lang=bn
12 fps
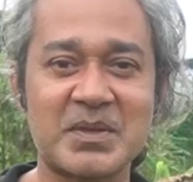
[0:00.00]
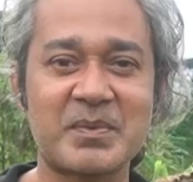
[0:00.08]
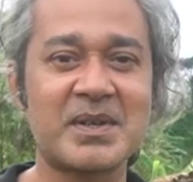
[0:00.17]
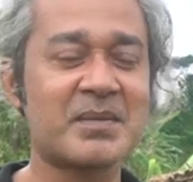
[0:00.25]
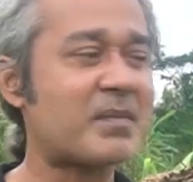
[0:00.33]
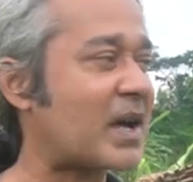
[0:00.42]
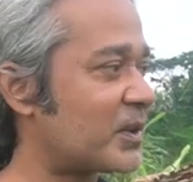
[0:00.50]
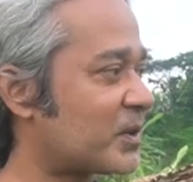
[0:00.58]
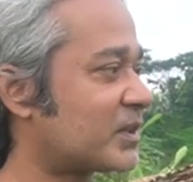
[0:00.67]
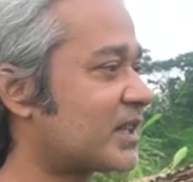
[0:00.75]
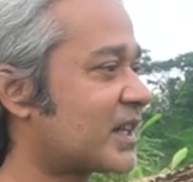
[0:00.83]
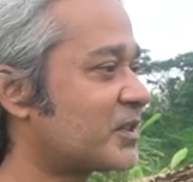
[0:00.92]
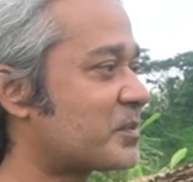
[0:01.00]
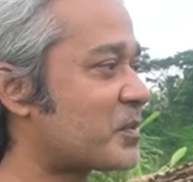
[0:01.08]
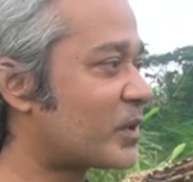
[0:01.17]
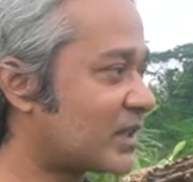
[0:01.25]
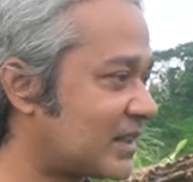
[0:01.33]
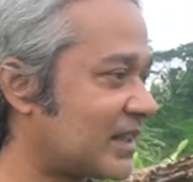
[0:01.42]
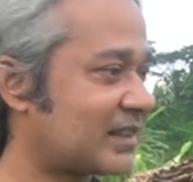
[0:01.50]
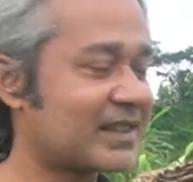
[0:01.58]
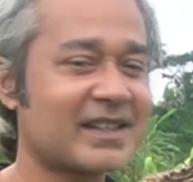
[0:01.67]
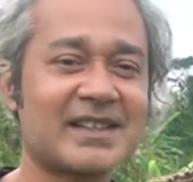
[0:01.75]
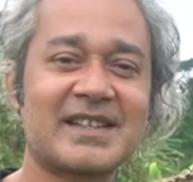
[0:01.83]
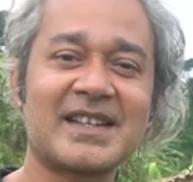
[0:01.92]
আসবেন ভালো কথা কিন্তু প্রকৃতি
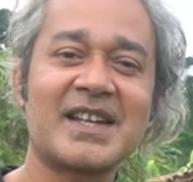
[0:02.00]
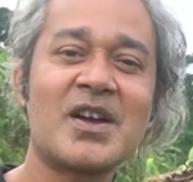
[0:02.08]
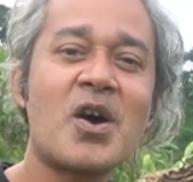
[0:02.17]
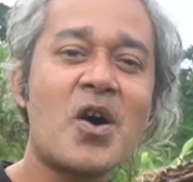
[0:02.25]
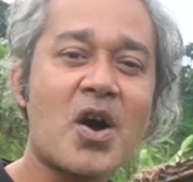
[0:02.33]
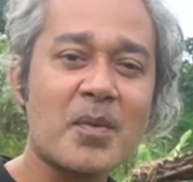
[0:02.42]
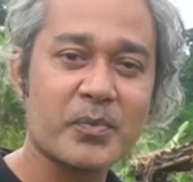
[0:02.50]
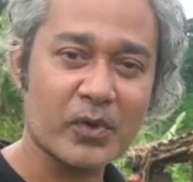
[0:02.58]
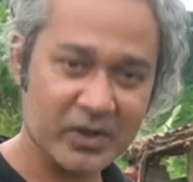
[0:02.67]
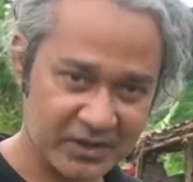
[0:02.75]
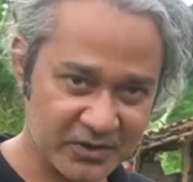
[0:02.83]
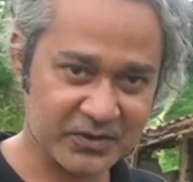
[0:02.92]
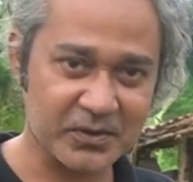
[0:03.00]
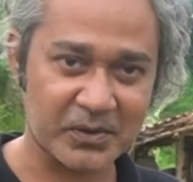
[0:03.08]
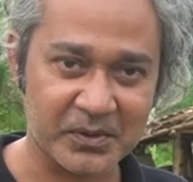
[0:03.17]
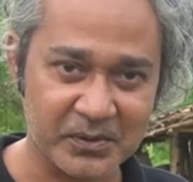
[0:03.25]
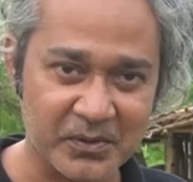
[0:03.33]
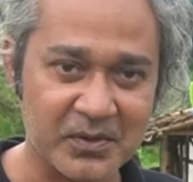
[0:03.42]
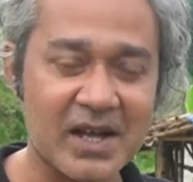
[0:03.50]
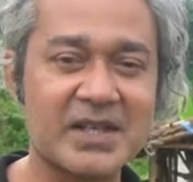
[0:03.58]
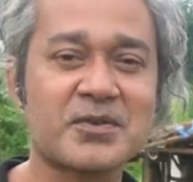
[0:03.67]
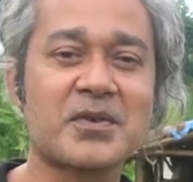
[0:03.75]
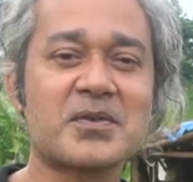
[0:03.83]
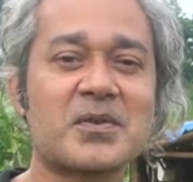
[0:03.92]
দেখতে এসে অপ্রকৃতিস্থ কোনো
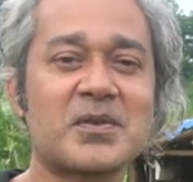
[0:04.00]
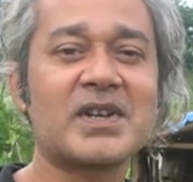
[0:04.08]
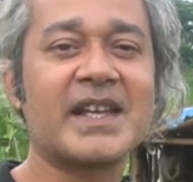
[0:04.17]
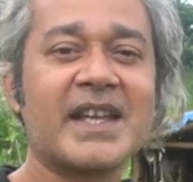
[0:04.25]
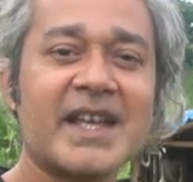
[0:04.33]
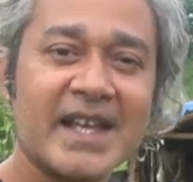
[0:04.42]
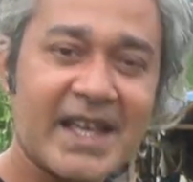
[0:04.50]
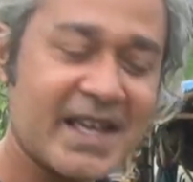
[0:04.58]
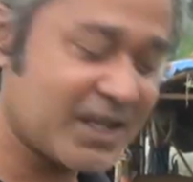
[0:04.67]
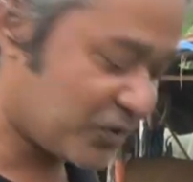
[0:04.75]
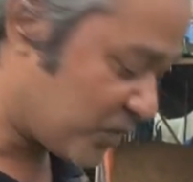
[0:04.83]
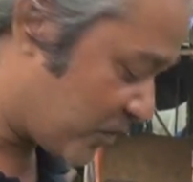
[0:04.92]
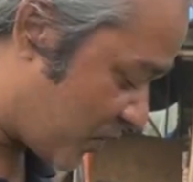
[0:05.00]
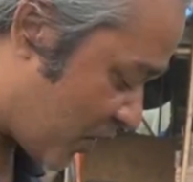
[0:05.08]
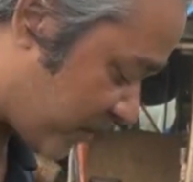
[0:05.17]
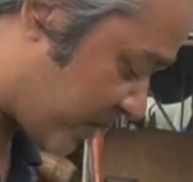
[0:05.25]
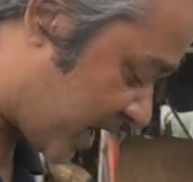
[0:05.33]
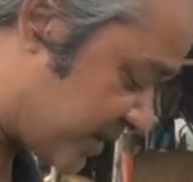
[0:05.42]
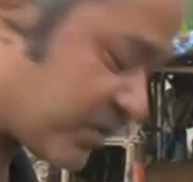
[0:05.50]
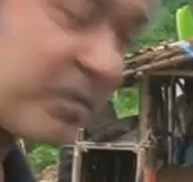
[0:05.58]
আচরণ করলে এই জুমঘর বা এই